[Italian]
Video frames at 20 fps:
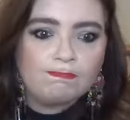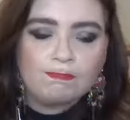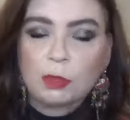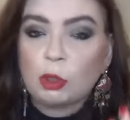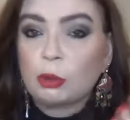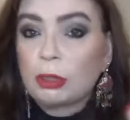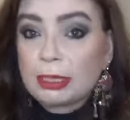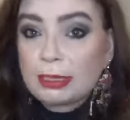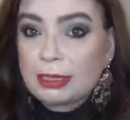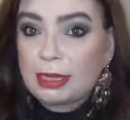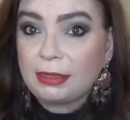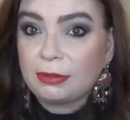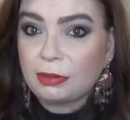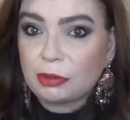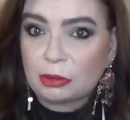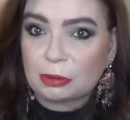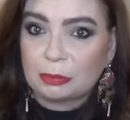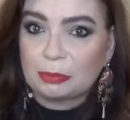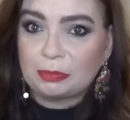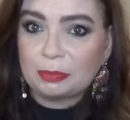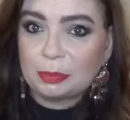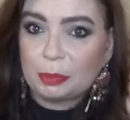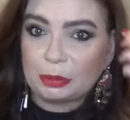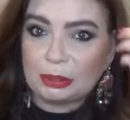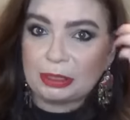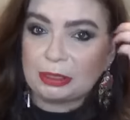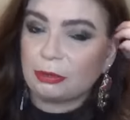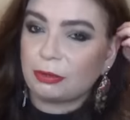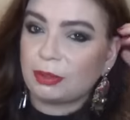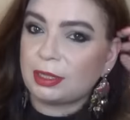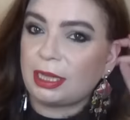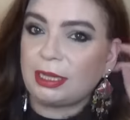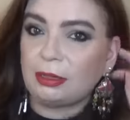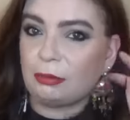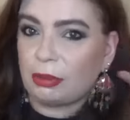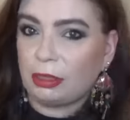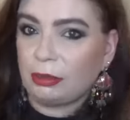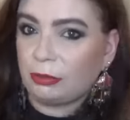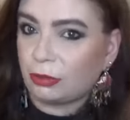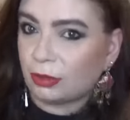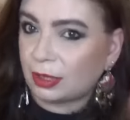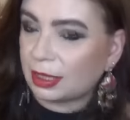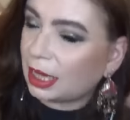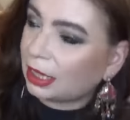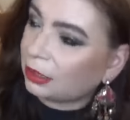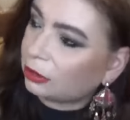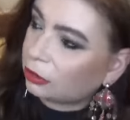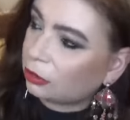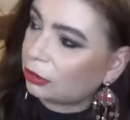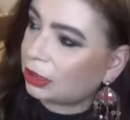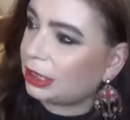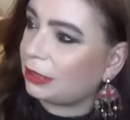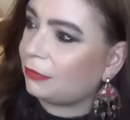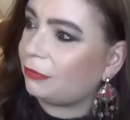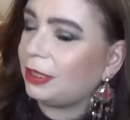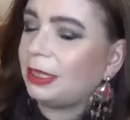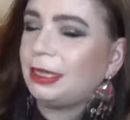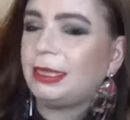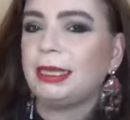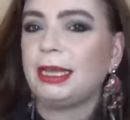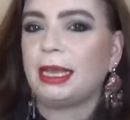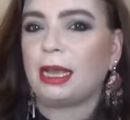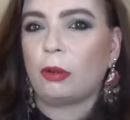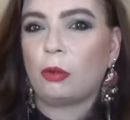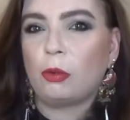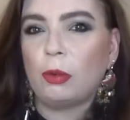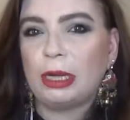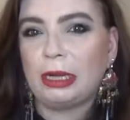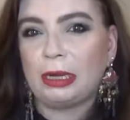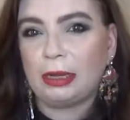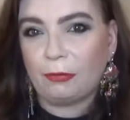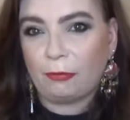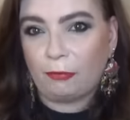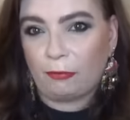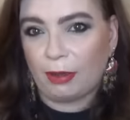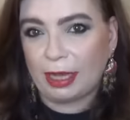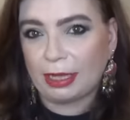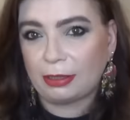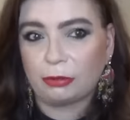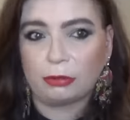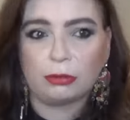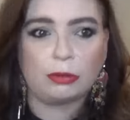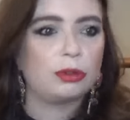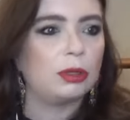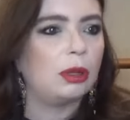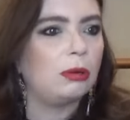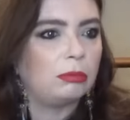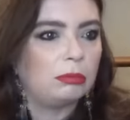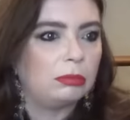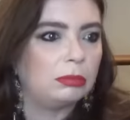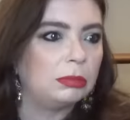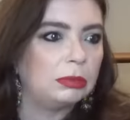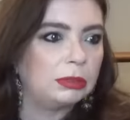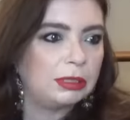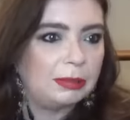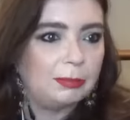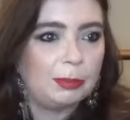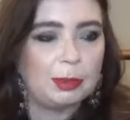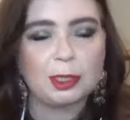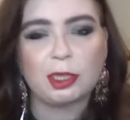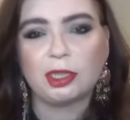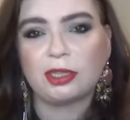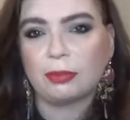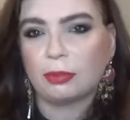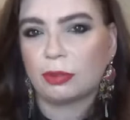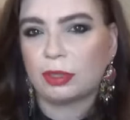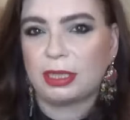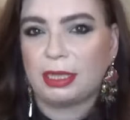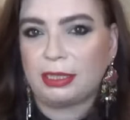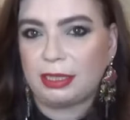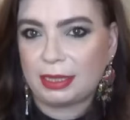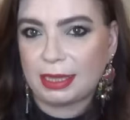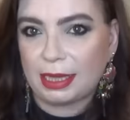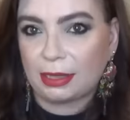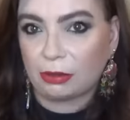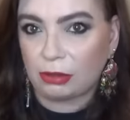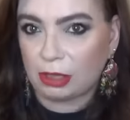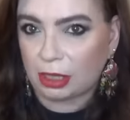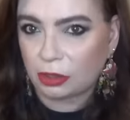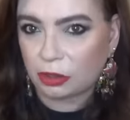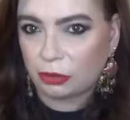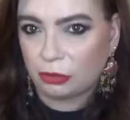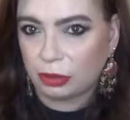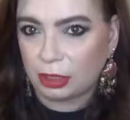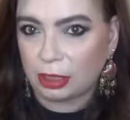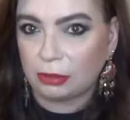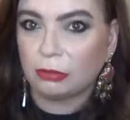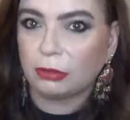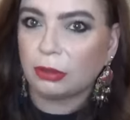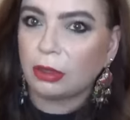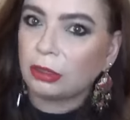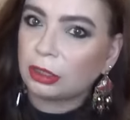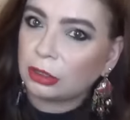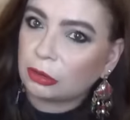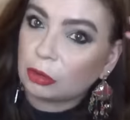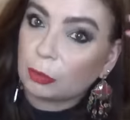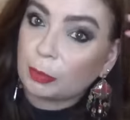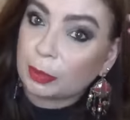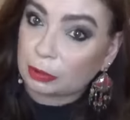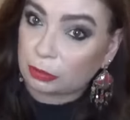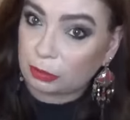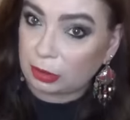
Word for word: non ha senso, potete usare qualcos'altro che vi dia quell'effetto, non so, un semplicissimo siero all'acido ialuronico per